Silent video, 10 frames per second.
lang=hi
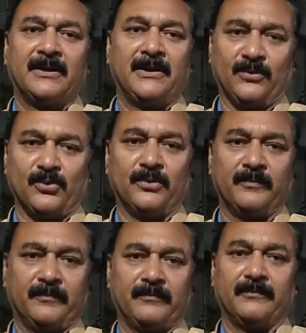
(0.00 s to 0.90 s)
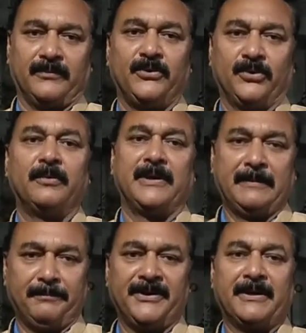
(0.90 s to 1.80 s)
इनको जो
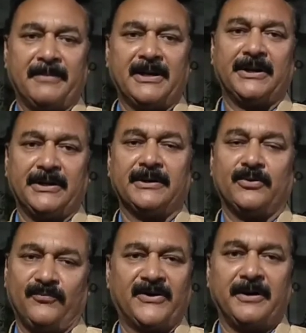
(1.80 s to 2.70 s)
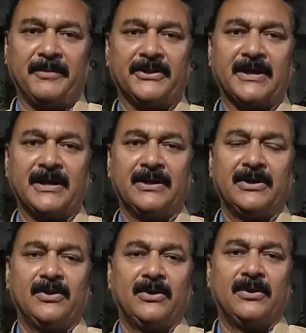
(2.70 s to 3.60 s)
एम पी एम एल ए को फंड मिलता है
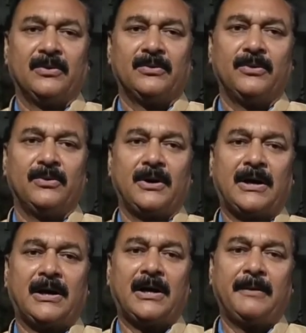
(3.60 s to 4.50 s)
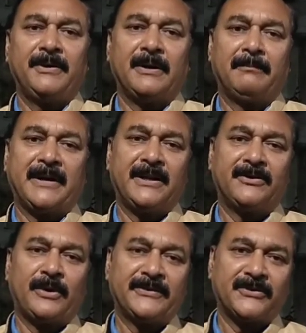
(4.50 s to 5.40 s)
तो अभी मैंने
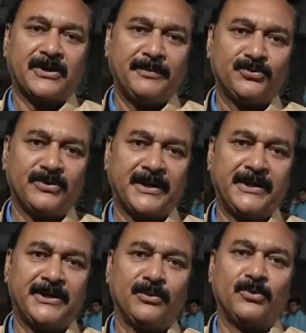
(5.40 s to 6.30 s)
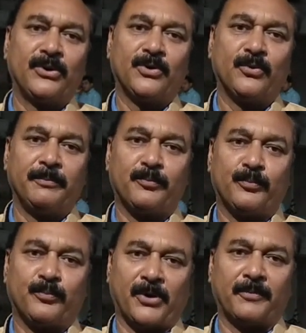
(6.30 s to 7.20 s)
तो आज तक कभी सुना नहीं कि उन्होंने कोई
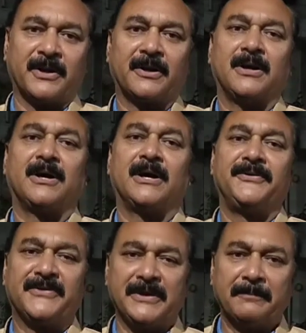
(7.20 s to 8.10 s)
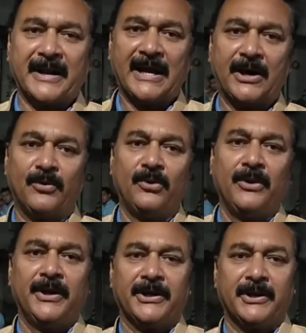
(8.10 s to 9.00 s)
प्रॉपर स्कीम बनाया हो
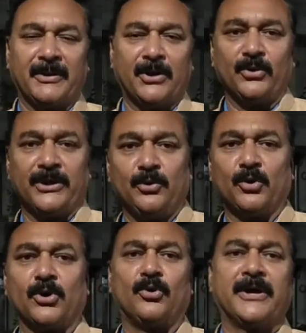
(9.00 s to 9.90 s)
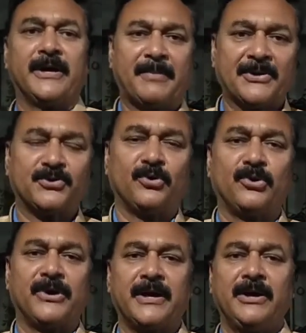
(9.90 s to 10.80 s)
कि मेरे को ये दो करोड़ है पाँच
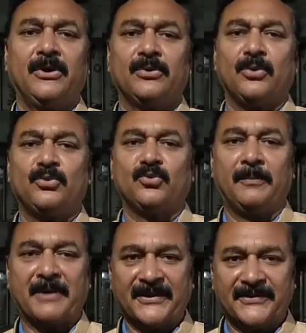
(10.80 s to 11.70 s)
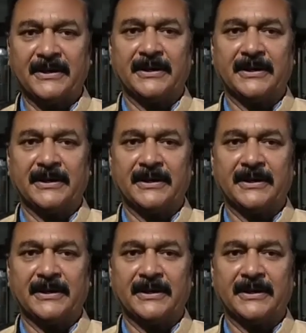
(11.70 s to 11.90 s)
करोड़ है तो उसको हम कैसे